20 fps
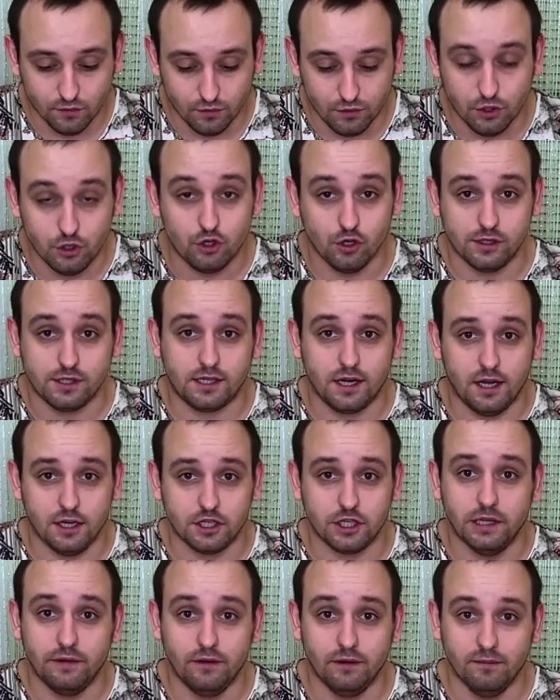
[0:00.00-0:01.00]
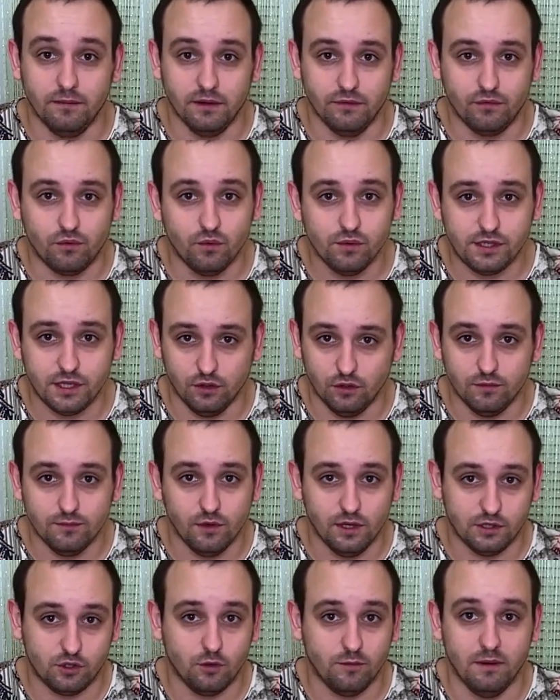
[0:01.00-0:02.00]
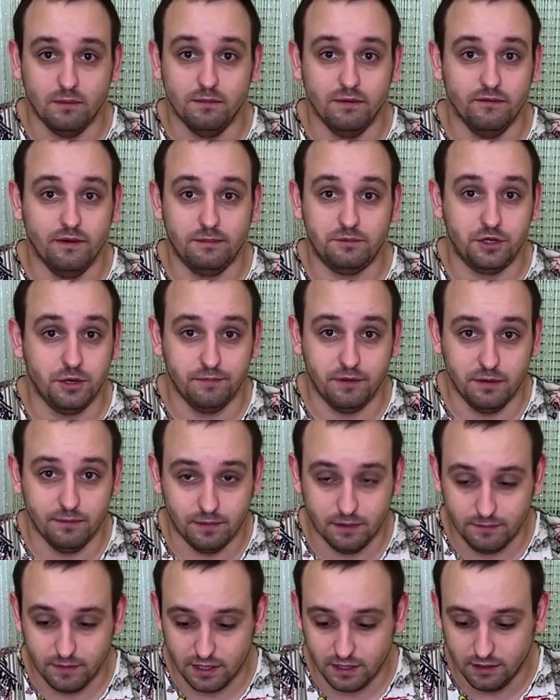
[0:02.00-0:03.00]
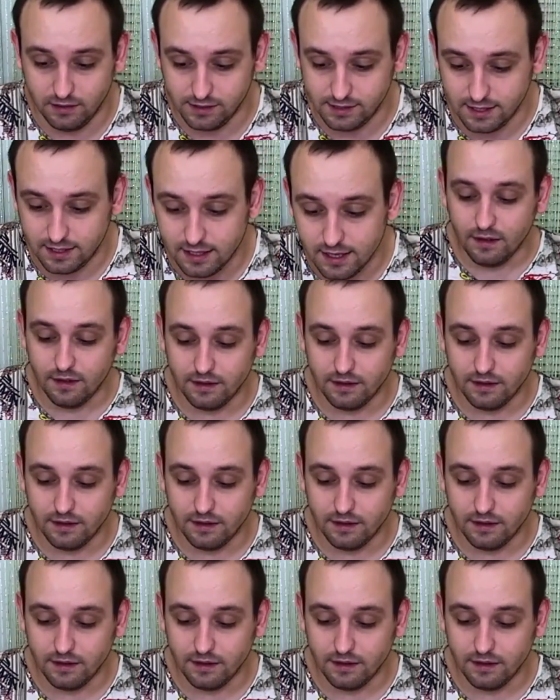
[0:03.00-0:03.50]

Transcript: ничего страшного бы вкус, я думаю, особо бы вообще бы не поменялся.